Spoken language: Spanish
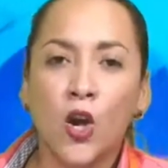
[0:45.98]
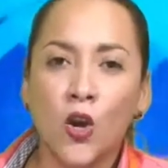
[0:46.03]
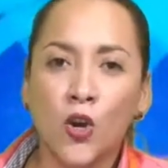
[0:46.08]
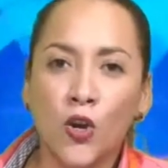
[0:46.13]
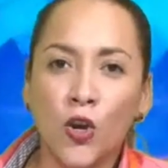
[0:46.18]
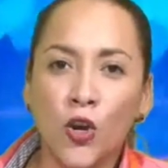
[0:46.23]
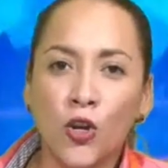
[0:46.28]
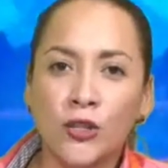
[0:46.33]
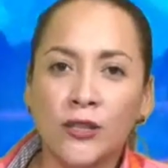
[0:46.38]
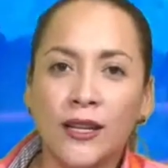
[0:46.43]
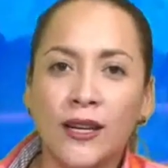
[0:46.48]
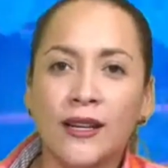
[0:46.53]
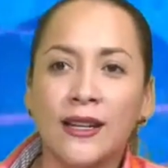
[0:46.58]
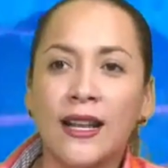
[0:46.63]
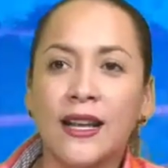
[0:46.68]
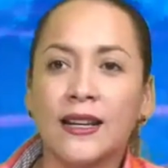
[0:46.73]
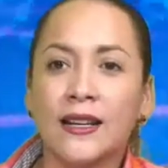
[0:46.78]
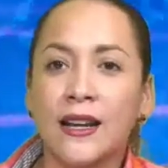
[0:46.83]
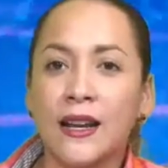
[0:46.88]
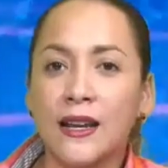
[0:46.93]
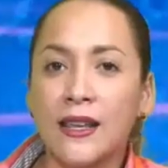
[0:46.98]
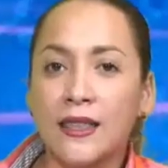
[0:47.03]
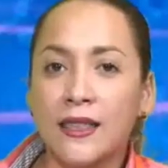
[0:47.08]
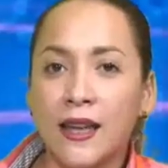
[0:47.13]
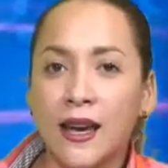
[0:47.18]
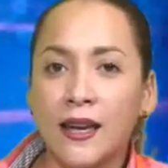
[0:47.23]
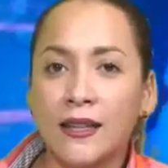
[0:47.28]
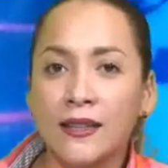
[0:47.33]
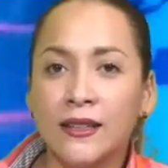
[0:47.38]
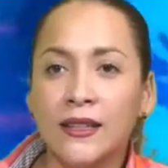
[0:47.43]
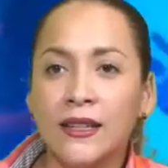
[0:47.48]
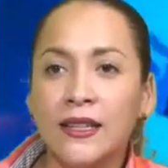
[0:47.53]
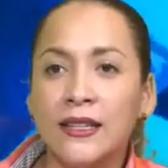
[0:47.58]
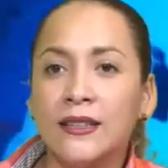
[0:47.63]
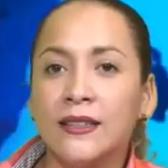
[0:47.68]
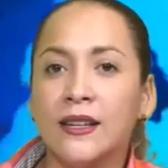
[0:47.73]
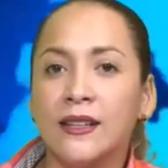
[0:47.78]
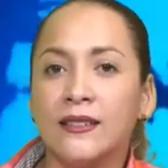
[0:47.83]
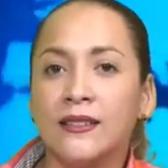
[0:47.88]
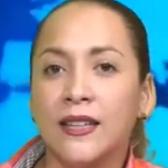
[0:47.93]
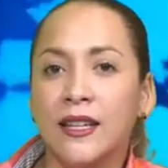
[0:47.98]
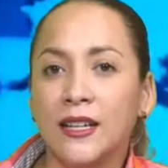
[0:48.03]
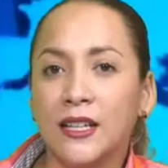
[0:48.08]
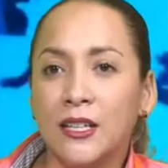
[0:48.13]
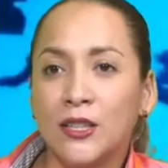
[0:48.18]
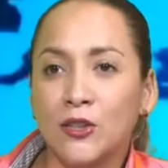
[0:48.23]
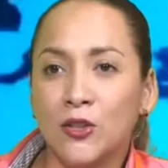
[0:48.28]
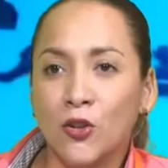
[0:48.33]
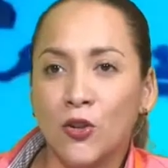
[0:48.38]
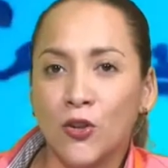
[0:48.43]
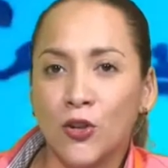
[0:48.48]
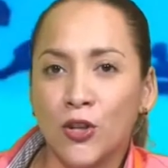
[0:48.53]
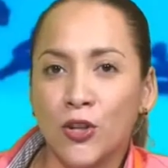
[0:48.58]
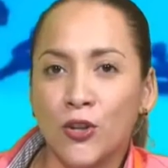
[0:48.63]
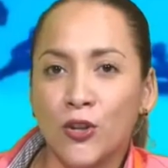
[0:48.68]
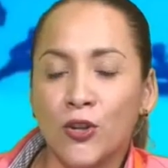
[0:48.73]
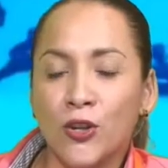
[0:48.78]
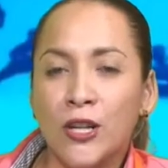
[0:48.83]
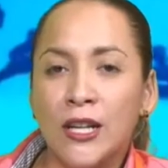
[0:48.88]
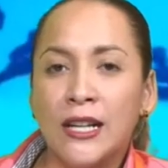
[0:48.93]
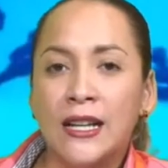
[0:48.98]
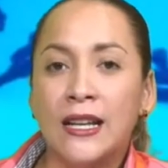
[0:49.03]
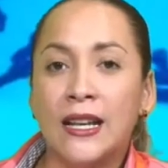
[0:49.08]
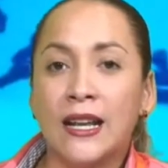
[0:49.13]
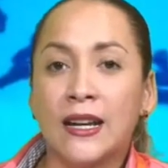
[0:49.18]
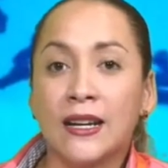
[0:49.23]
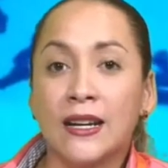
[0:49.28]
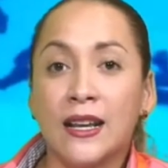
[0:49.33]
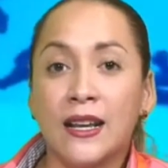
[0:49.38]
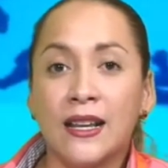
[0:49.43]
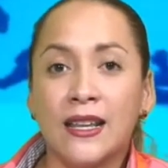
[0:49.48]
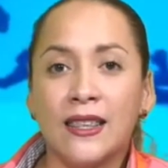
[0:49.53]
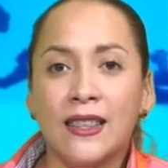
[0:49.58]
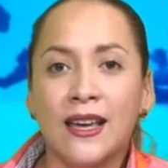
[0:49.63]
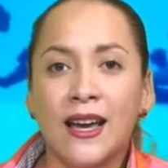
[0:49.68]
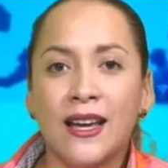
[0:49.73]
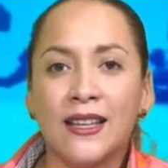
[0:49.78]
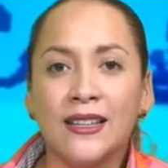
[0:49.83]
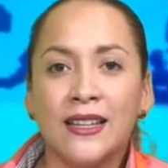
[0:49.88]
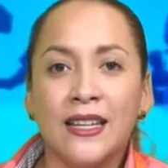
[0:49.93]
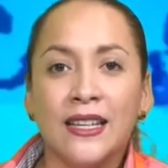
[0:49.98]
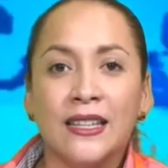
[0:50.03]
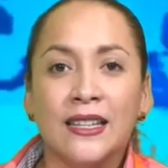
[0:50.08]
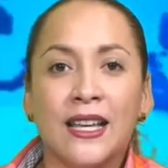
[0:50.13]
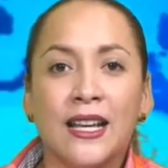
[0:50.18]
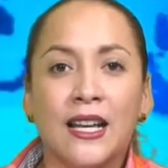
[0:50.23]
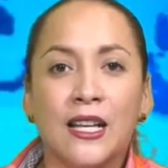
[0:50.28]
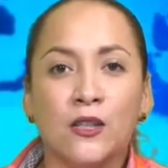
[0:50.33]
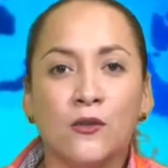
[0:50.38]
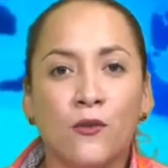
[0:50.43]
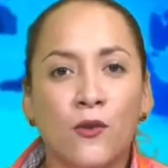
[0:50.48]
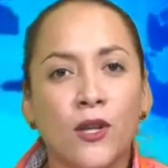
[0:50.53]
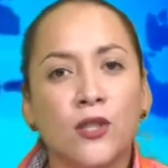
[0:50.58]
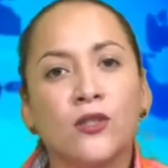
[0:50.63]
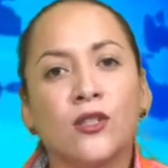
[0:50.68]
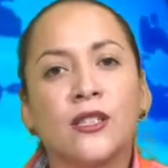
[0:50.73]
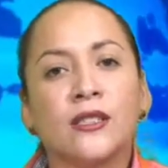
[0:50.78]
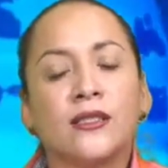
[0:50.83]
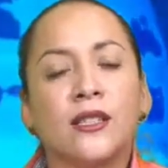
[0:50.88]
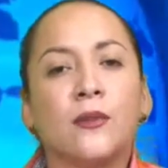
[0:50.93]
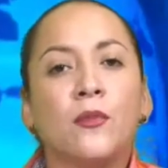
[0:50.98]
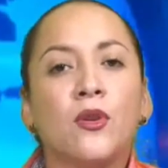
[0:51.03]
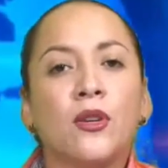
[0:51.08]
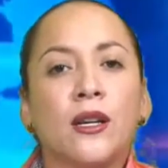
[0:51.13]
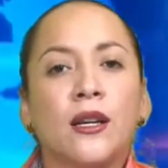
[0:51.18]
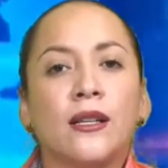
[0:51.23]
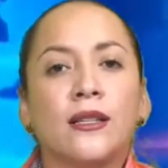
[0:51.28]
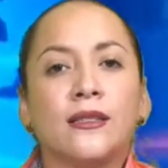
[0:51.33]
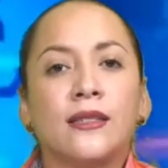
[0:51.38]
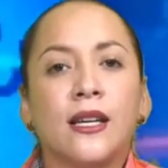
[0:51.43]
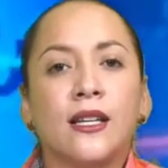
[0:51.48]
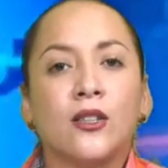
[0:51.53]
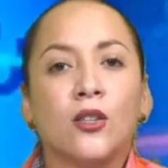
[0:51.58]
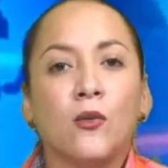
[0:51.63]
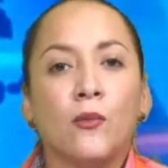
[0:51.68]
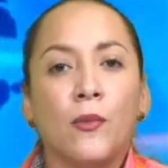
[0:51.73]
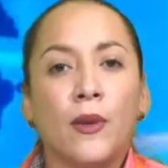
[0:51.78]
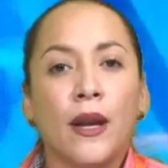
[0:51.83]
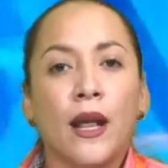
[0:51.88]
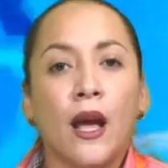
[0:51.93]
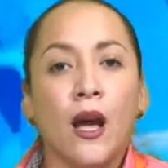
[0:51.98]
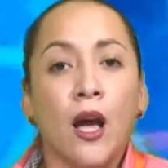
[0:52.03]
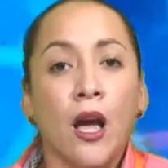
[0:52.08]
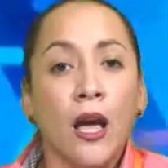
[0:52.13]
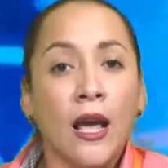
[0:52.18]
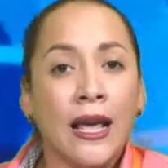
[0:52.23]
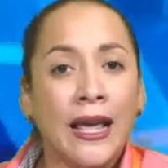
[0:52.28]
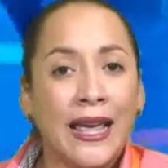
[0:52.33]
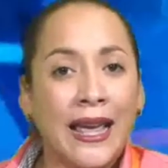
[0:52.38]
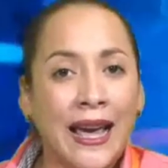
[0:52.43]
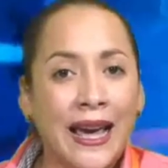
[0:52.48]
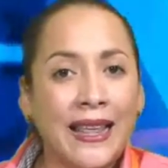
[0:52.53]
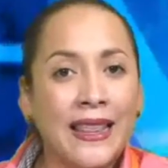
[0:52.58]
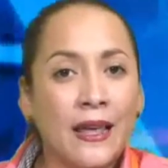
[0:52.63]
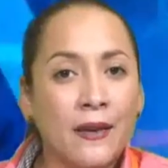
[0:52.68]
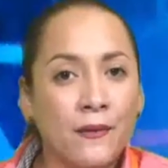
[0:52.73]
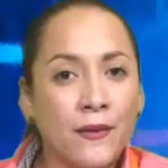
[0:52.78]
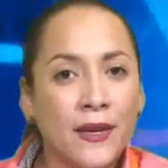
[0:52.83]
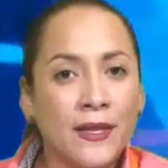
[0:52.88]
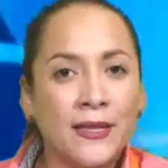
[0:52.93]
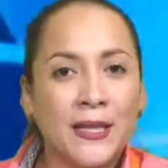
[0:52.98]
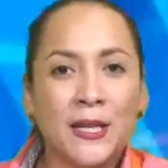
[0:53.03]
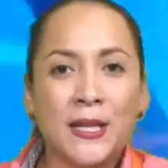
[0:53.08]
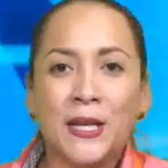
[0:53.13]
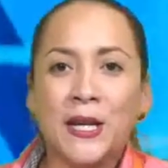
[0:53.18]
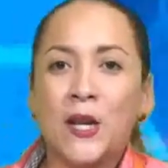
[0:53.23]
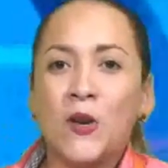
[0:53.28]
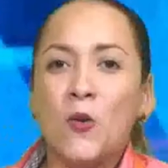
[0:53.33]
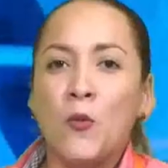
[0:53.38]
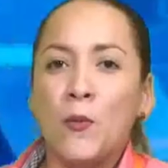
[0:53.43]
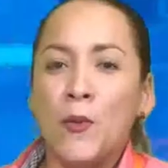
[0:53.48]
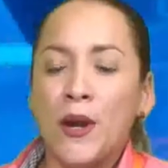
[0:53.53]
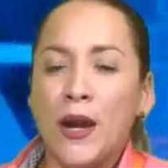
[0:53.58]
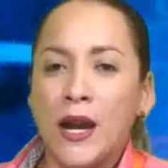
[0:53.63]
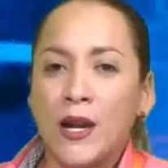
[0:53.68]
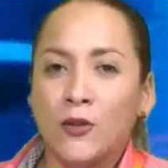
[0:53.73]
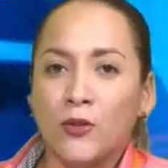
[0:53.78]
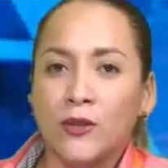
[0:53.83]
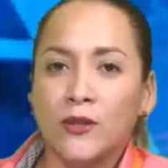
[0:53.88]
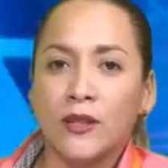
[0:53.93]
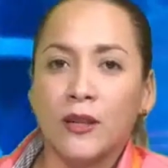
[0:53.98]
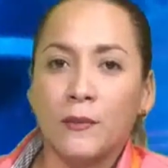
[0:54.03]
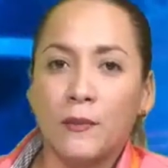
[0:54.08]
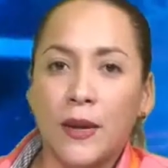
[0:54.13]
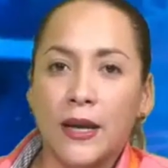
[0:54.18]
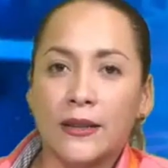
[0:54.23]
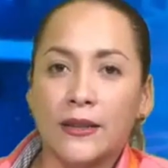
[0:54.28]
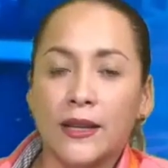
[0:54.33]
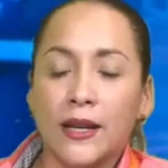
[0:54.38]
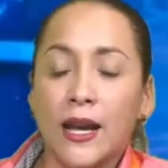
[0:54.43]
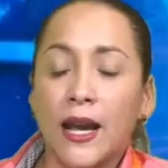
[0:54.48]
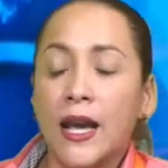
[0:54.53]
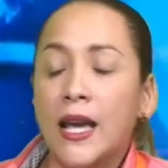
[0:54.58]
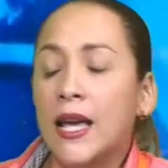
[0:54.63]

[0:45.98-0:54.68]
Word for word: conozcan la realidad del territorio, la realidad del esfuerzo que estamos realizando para cada vez recuperar nuestra patria